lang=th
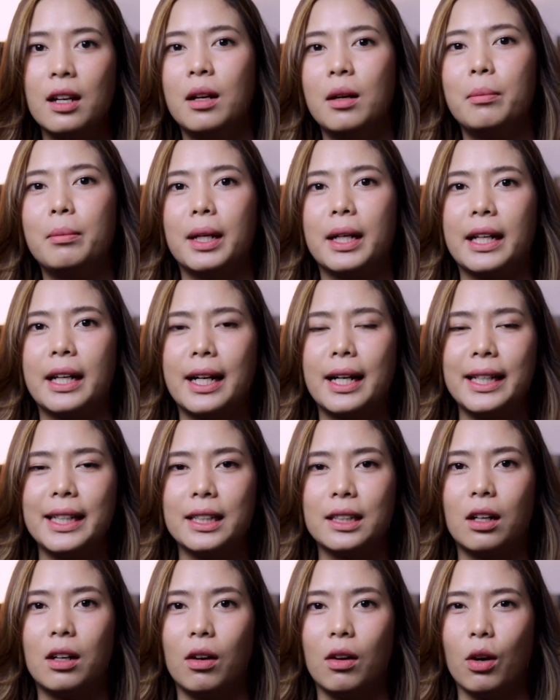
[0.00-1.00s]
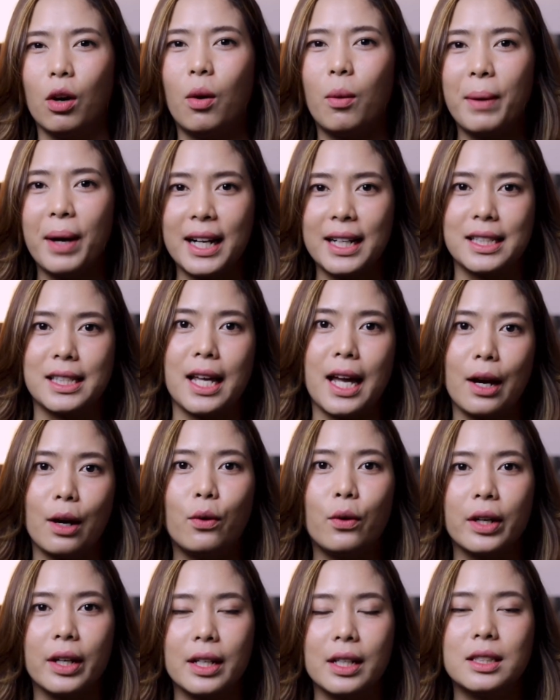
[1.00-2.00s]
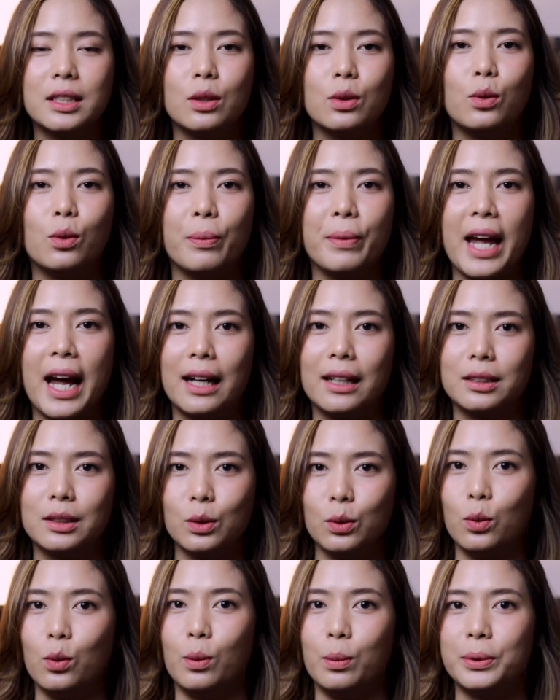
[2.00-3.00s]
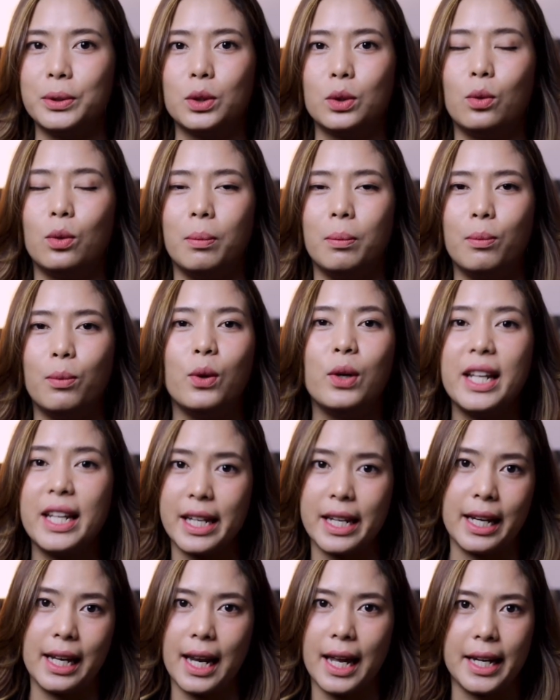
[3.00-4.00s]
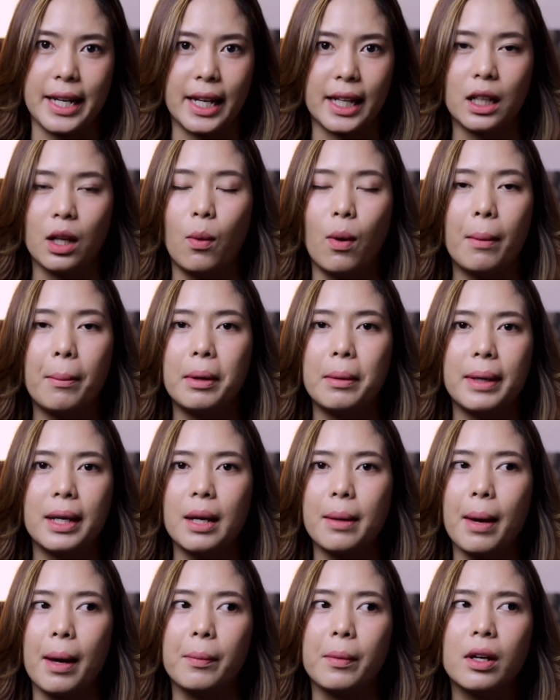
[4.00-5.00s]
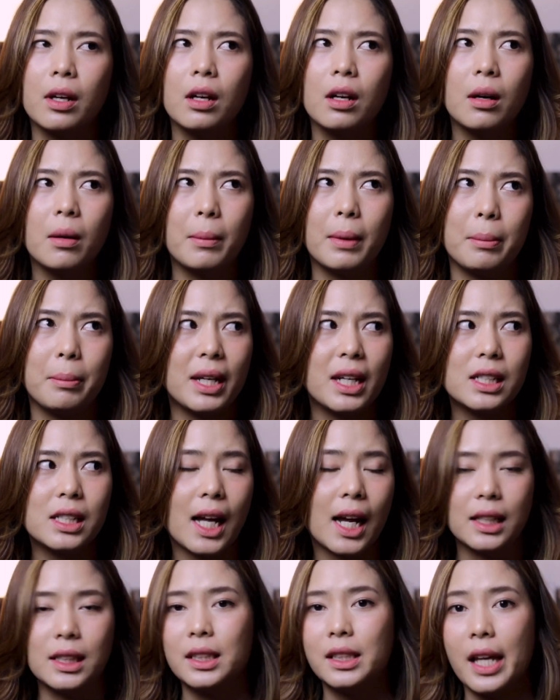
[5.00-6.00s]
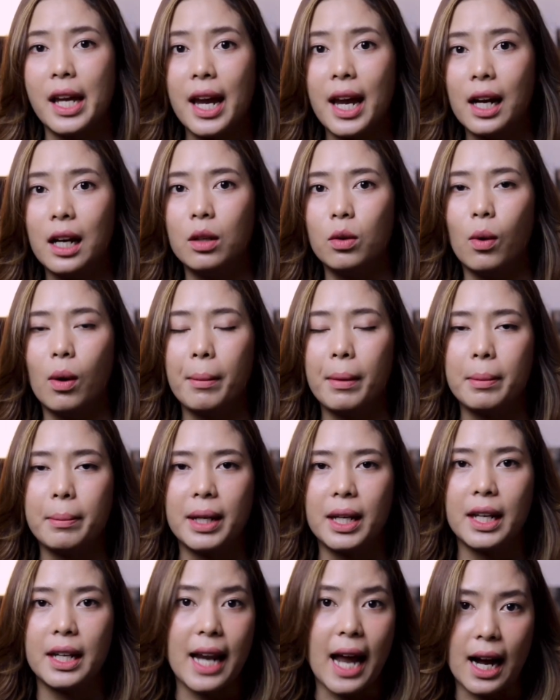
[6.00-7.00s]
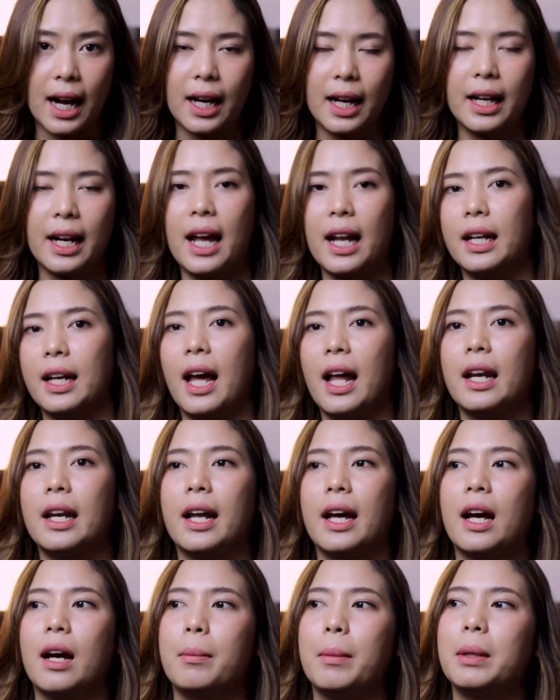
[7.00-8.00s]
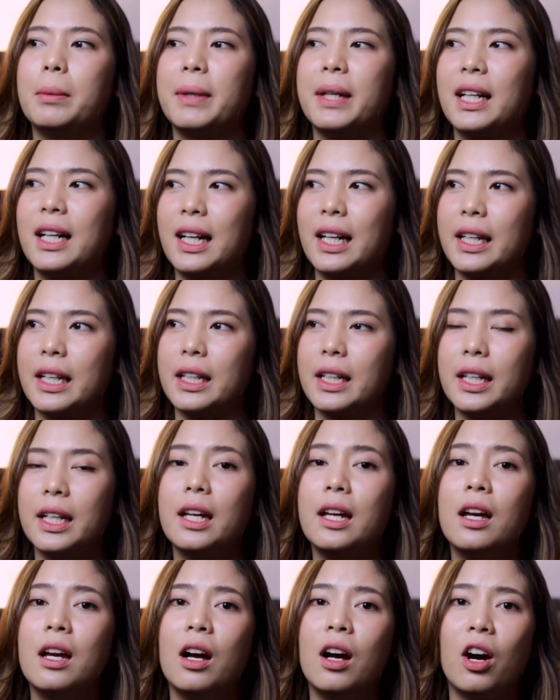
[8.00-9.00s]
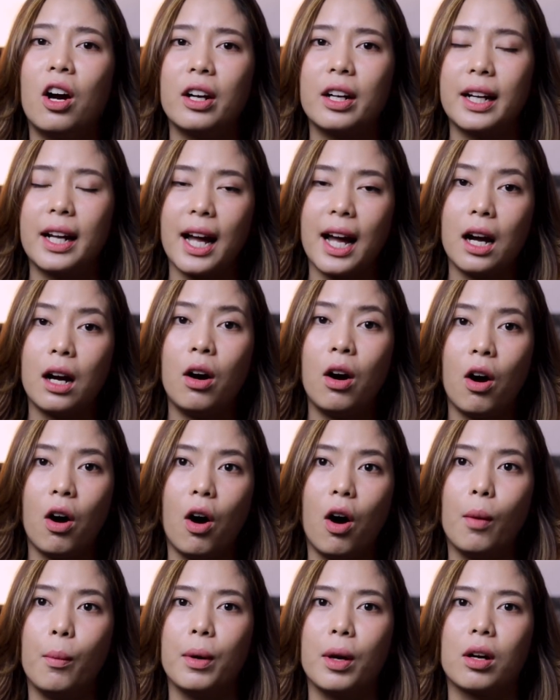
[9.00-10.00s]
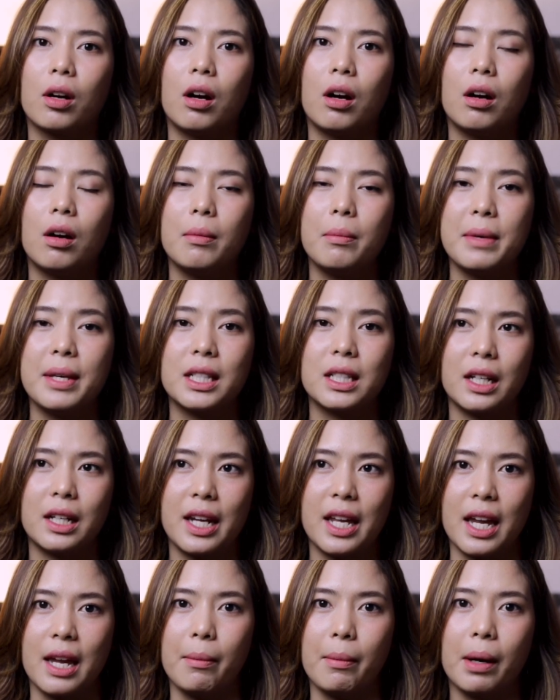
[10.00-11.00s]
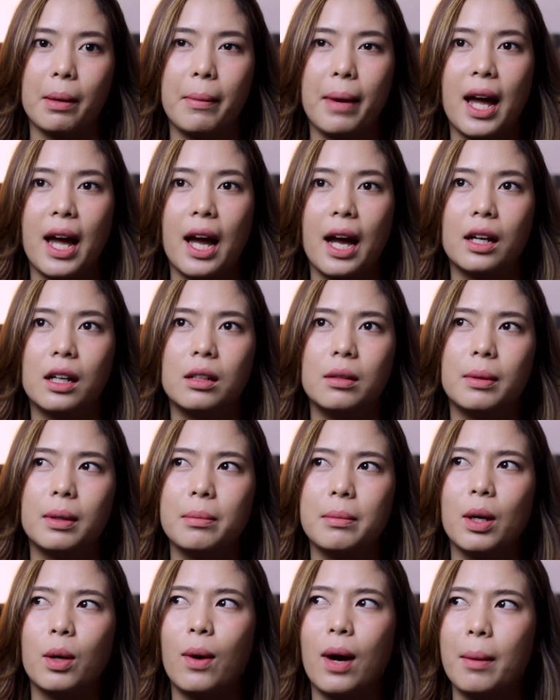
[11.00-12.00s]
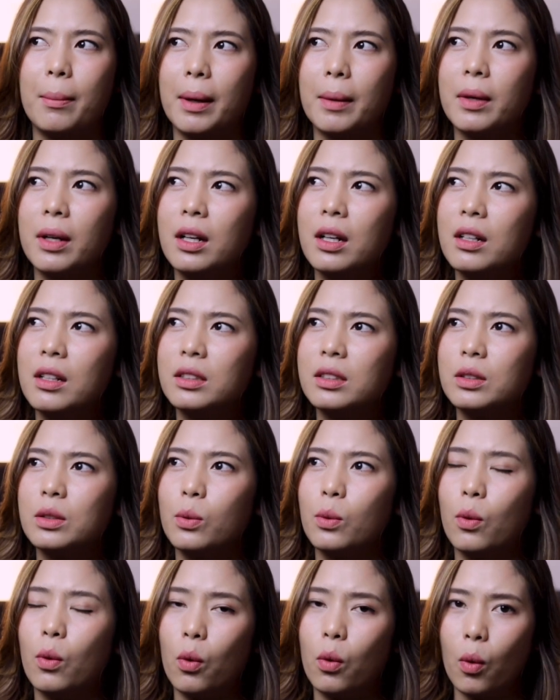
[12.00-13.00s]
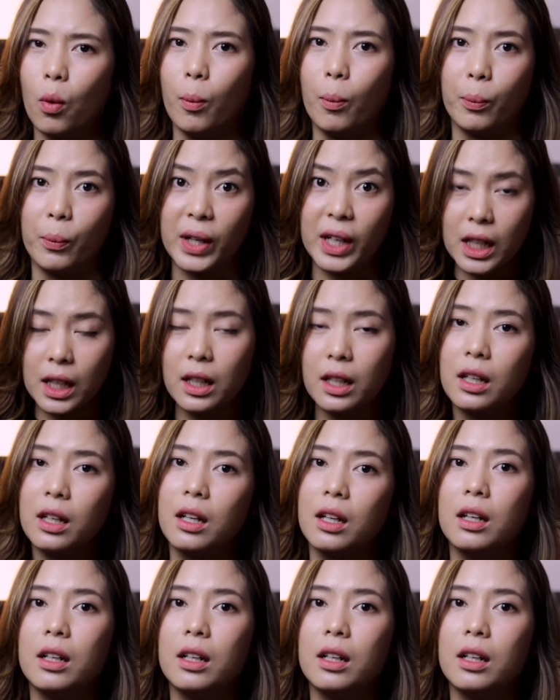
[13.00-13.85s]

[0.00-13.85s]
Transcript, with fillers: เหมือนกลิ่นของลมหายใจคนที่สูบยาสูบสูบบุหรี่อะไรเงี้ยแต่ว่ามันไม่ได้แบบมันไม่ได้ชัดเจนหรือว่ามันไม่ได้หนักขนาดนั้นนะคะมันเป็นกลิ่นที่ค่อนข้างหอมแล้วก็มีเสน่ห์มากๆคือมันมีความแบบสุขุมขึ้น